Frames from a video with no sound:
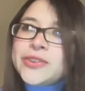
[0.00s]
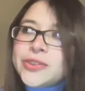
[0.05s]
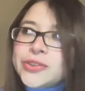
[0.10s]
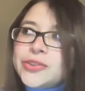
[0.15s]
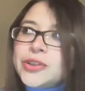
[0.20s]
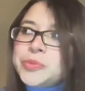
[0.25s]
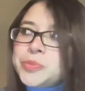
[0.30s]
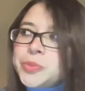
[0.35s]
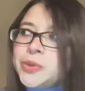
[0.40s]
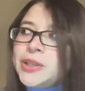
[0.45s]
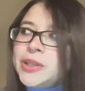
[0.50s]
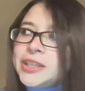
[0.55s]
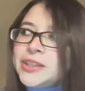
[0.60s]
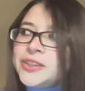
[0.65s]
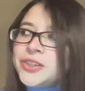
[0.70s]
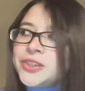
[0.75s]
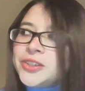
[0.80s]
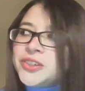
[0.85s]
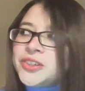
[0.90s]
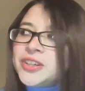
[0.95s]
estoy
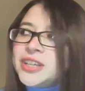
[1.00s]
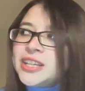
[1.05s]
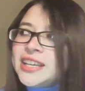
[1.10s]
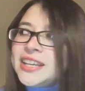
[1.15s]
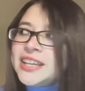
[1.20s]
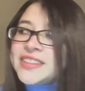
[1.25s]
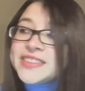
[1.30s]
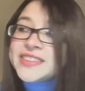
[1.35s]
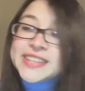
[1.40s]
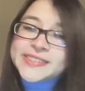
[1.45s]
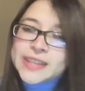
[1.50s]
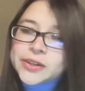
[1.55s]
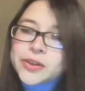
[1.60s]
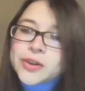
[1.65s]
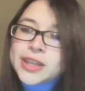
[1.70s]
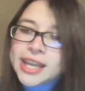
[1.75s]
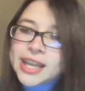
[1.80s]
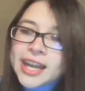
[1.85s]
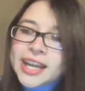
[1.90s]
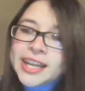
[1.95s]
pudiendo
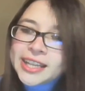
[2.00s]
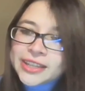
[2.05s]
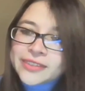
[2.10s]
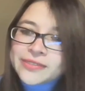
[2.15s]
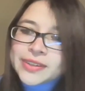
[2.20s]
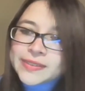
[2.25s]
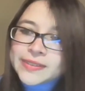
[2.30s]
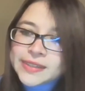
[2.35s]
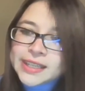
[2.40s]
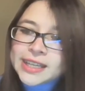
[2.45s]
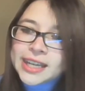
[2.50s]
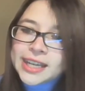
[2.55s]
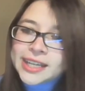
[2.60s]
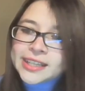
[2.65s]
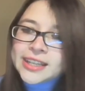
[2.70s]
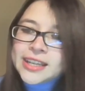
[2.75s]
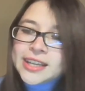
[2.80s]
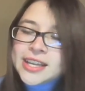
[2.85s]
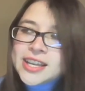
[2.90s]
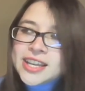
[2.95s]
desarrollar e
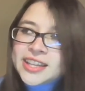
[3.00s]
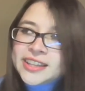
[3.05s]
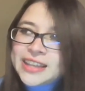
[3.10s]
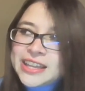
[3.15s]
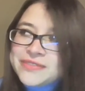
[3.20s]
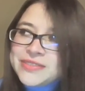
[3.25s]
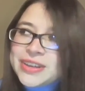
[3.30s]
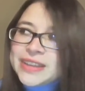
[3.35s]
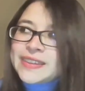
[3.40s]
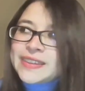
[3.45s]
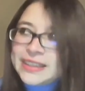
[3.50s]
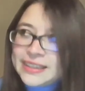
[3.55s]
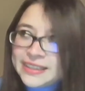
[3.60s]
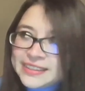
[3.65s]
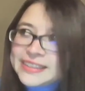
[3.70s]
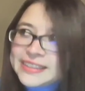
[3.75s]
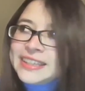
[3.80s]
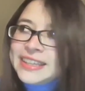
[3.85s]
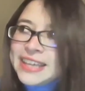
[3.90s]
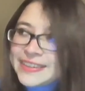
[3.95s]
investigar temas que
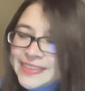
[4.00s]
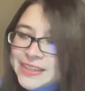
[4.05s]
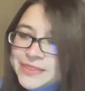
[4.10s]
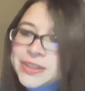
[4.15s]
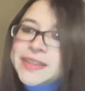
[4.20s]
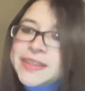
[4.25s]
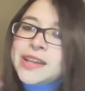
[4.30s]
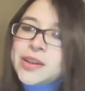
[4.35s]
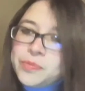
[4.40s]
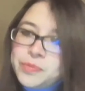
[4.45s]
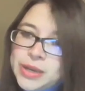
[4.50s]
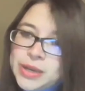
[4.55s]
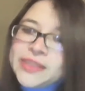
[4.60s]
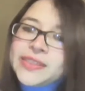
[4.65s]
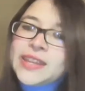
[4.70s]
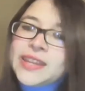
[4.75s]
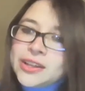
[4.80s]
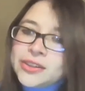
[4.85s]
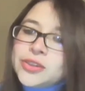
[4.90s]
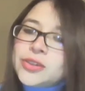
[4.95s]
ya se venían
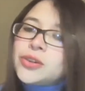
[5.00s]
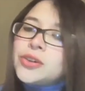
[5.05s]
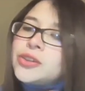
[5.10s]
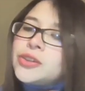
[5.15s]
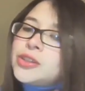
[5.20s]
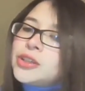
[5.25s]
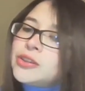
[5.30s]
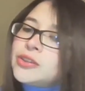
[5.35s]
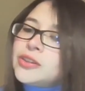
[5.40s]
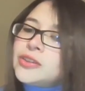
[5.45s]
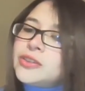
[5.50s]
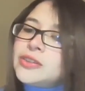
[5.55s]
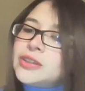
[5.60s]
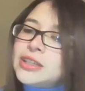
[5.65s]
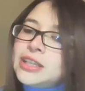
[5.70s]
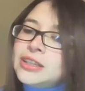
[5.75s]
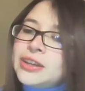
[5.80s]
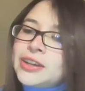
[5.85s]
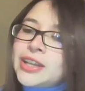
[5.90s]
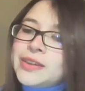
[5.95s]
planteando con todo
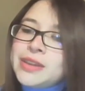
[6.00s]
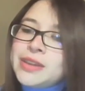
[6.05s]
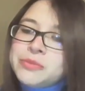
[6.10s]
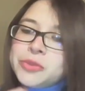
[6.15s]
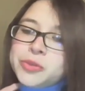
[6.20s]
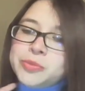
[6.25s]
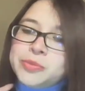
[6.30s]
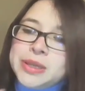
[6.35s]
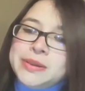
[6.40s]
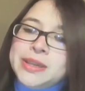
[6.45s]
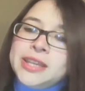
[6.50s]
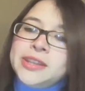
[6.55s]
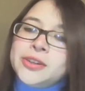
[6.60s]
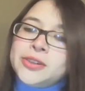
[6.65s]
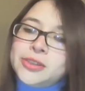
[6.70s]
lo que habíamos vivido,